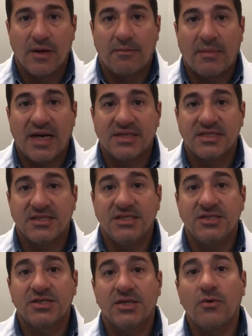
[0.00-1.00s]
mas a
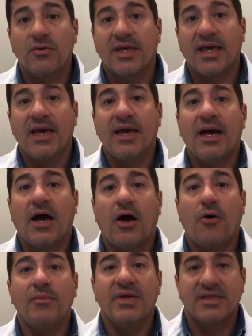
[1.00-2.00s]
gente não quer
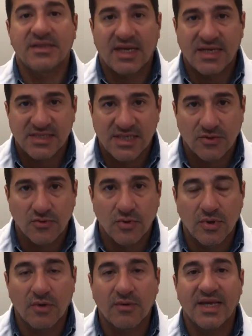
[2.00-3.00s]
aumentar essa
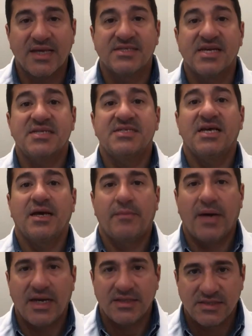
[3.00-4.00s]
dor, não quer
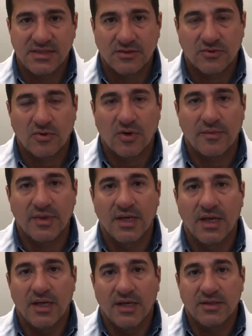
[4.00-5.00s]
exacerbar esse sintoma.
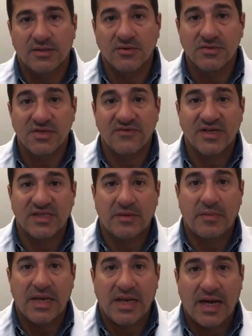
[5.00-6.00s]
Então você vai
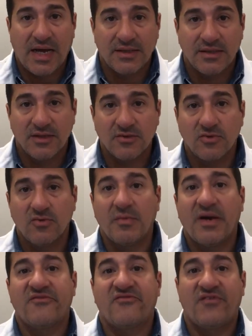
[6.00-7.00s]
trabalhar dentro de
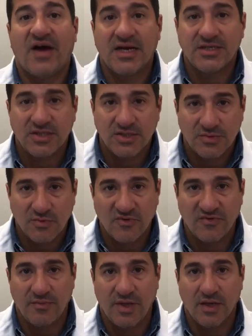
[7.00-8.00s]
uma faixa de
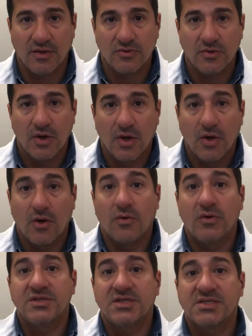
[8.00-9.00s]
movimento
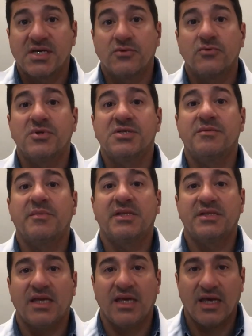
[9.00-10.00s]
onde essa dor se
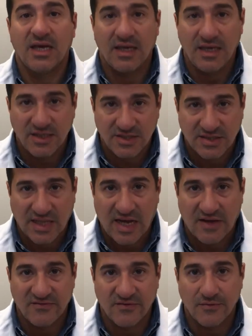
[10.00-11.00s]
mantenha
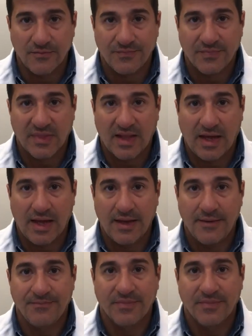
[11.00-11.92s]
estável, tá?